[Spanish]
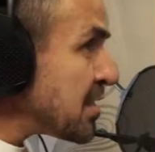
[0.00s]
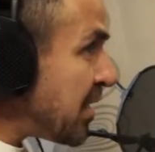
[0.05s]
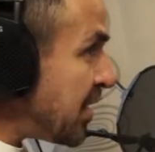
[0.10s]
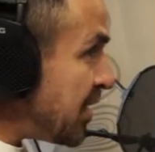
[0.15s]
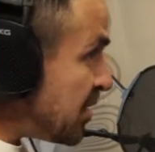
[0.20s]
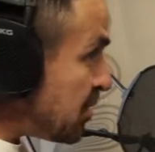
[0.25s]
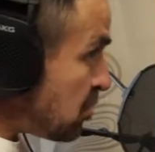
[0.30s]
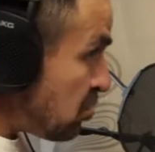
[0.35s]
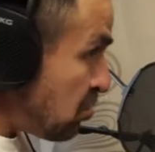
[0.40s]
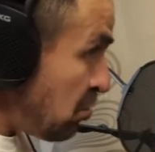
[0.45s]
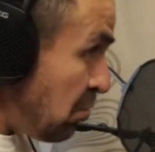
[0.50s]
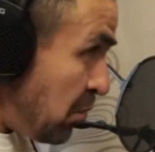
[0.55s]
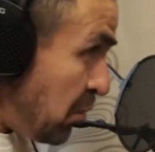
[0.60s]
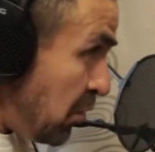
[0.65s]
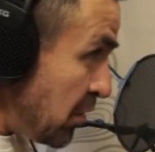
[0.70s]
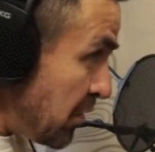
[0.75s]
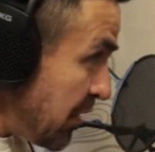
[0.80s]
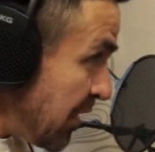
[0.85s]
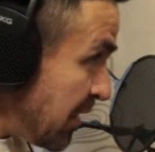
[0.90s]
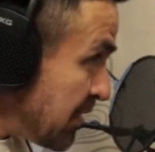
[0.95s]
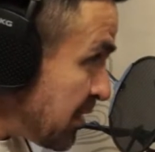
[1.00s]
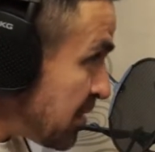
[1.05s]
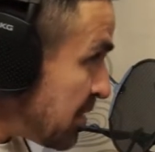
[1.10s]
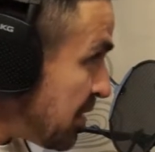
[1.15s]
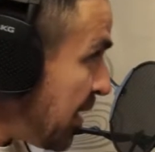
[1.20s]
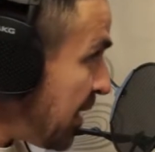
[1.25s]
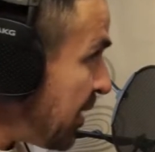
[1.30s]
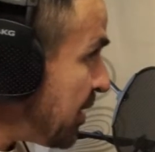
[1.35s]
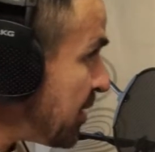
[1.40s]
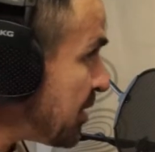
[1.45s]
que es tu podcast,
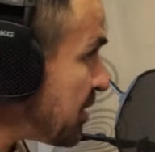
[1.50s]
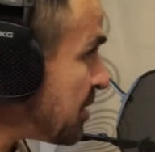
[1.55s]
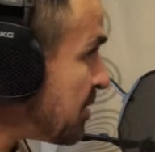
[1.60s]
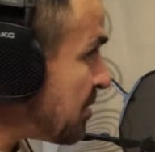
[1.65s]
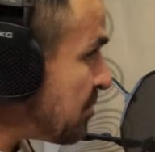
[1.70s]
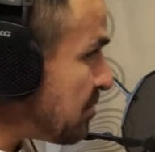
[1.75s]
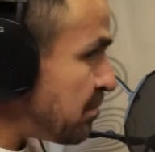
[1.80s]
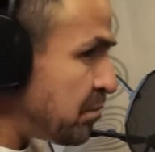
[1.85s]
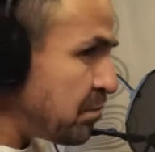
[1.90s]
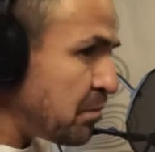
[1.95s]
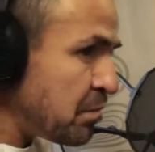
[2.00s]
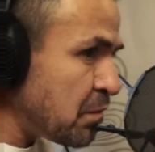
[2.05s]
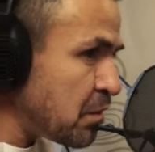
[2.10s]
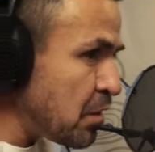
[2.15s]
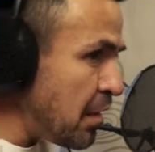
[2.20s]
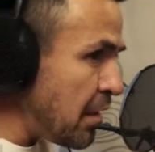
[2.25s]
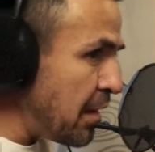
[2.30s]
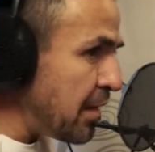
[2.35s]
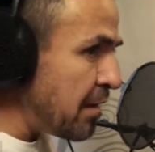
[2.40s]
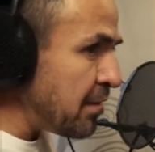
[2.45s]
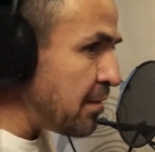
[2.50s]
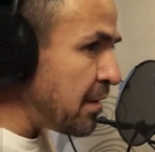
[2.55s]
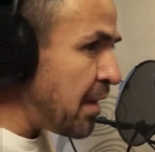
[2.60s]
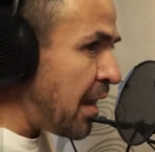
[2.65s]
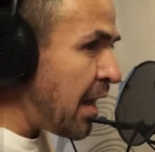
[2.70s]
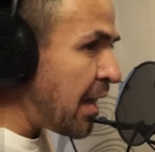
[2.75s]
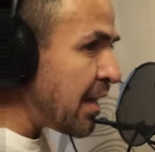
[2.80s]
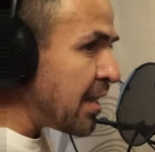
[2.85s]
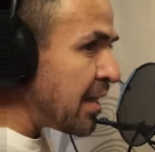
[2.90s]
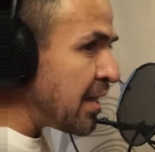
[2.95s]
se,
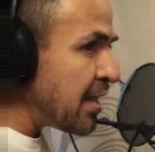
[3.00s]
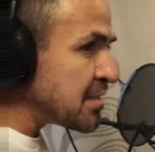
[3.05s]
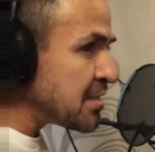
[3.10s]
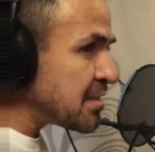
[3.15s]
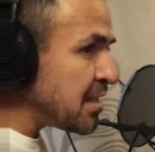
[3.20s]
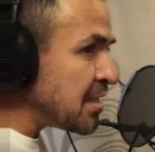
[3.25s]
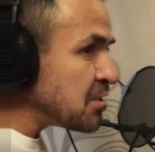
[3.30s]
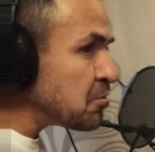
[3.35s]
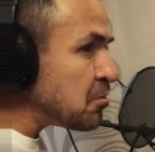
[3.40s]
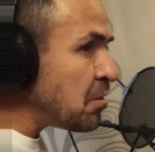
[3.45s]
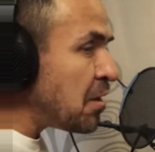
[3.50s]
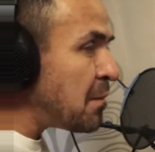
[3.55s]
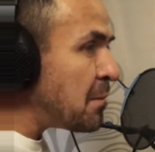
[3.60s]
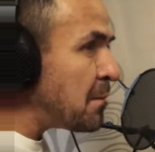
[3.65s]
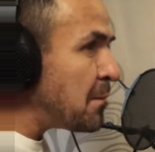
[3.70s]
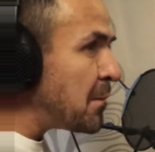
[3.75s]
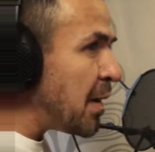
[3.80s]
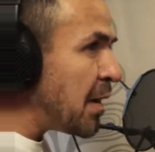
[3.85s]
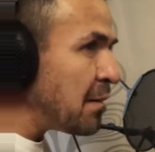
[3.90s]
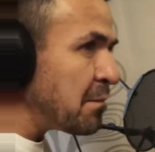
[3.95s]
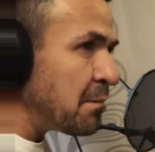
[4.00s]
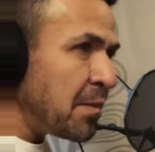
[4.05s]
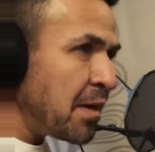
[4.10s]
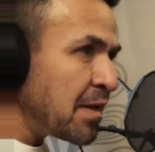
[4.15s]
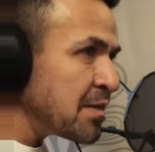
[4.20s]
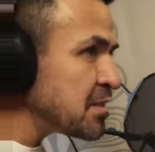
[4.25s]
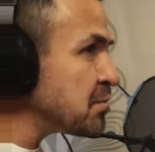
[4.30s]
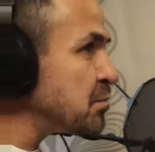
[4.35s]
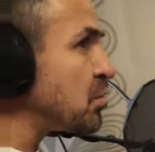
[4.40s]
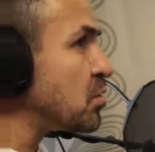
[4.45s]
haga extenso a,
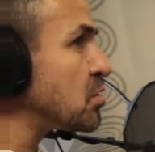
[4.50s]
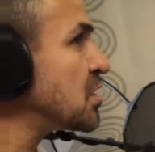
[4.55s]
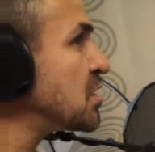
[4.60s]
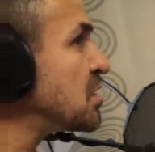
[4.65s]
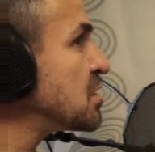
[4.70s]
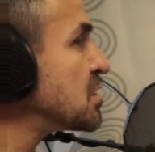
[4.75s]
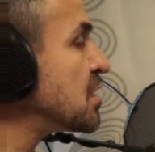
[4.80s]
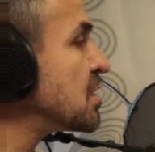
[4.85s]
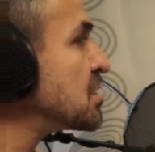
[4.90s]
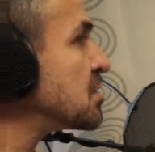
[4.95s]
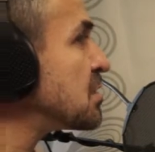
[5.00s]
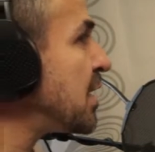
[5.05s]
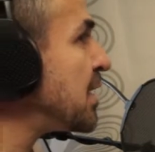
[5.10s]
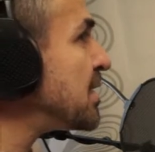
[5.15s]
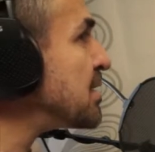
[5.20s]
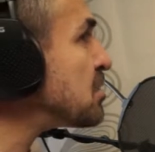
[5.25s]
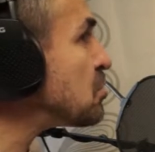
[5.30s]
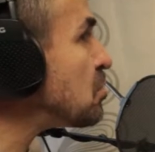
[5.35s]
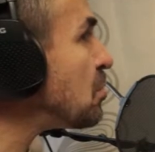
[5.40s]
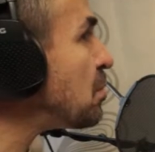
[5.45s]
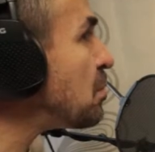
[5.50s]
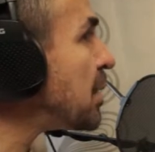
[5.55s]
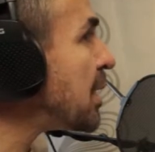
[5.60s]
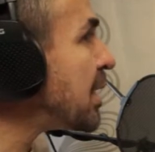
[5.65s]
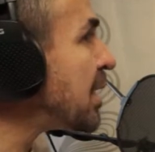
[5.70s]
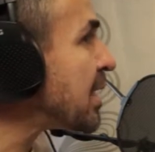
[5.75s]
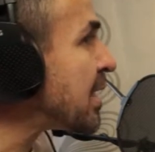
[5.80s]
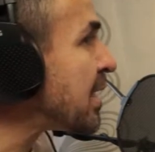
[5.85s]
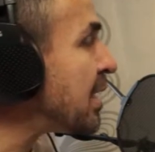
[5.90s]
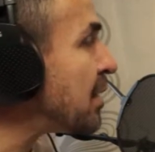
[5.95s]
más deportistas. Esto
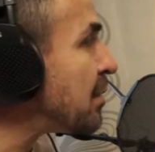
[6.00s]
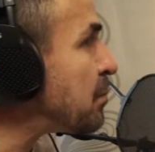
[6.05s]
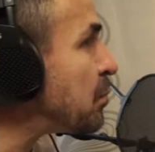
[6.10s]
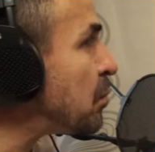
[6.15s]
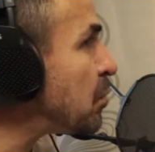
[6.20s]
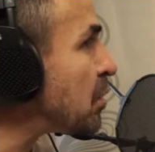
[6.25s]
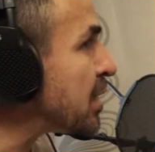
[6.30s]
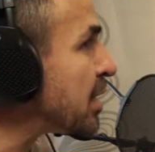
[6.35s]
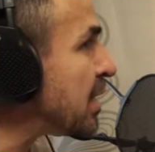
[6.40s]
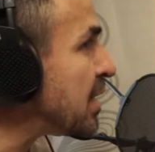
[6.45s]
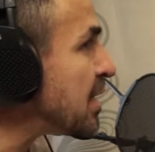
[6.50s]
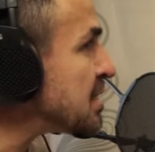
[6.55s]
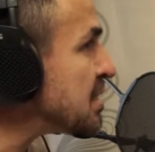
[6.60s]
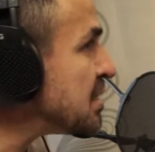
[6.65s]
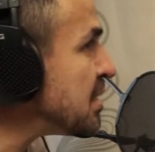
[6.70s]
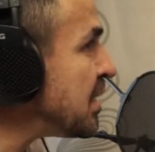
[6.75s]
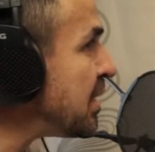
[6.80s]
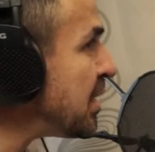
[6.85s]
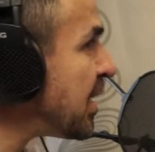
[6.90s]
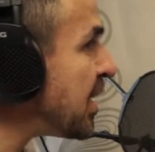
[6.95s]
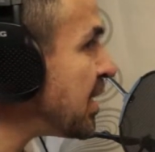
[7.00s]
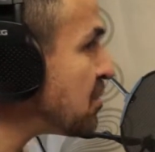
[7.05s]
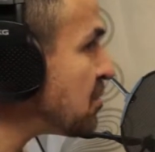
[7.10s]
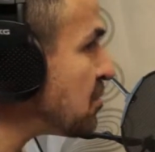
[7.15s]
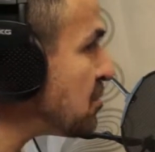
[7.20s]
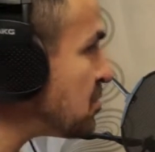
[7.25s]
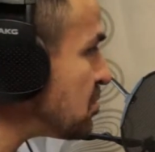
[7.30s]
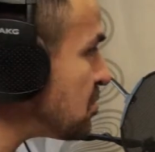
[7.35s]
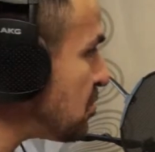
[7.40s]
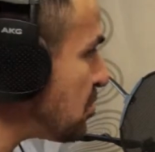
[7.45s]
para qué? porque así
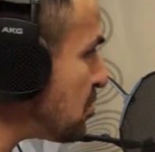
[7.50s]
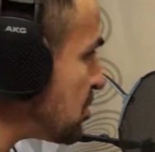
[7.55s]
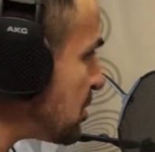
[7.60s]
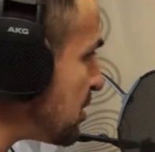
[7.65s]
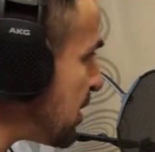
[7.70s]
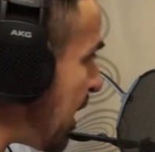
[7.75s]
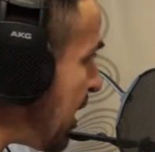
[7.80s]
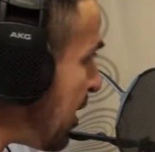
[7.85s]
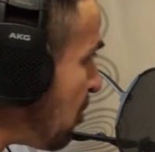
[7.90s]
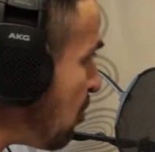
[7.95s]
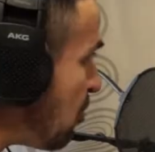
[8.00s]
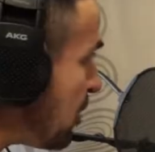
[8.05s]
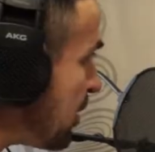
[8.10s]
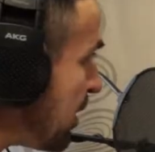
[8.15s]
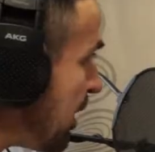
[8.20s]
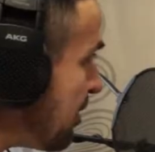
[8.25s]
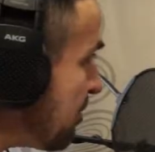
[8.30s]
iTunes nos da una